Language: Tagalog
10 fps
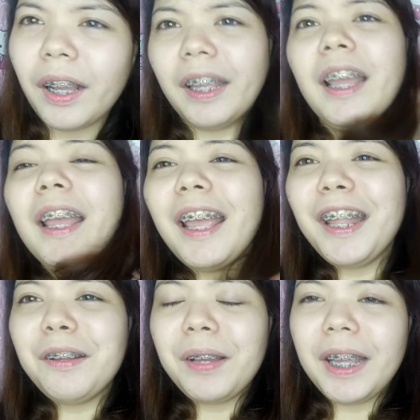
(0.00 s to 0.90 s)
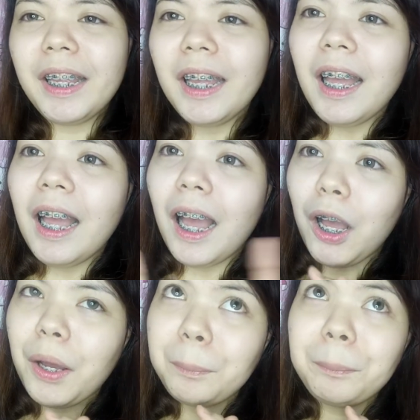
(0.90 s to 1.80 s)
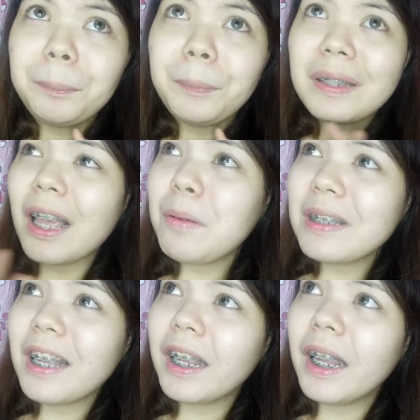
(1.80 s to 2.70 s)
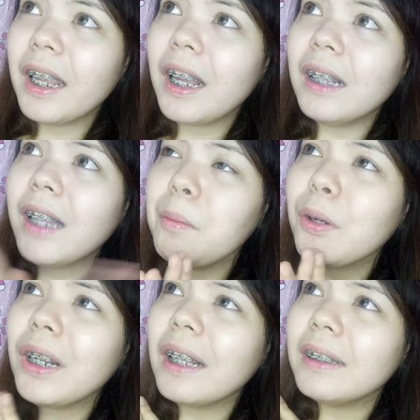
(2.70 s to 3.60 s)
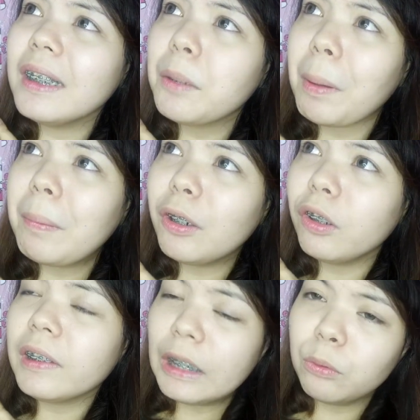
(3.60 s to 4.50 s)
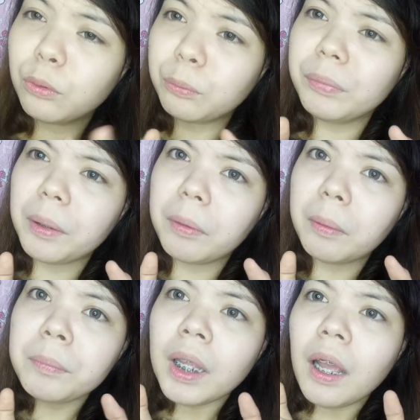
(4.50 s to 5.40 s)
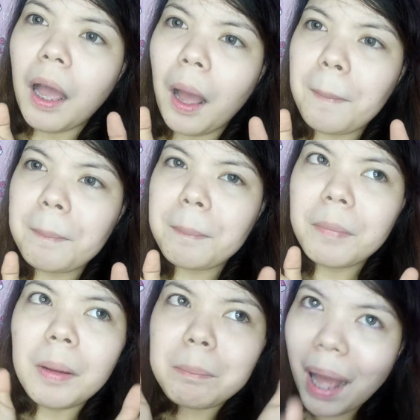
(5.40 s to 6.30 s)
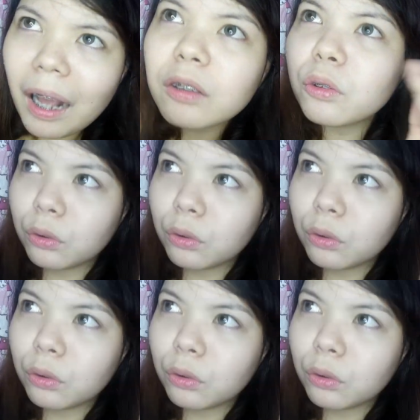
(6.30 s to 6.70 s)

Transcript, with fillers: Okay. Anyway, um, as I was saying, ang dami ko na kasing napapanood sa YouTube na um, back to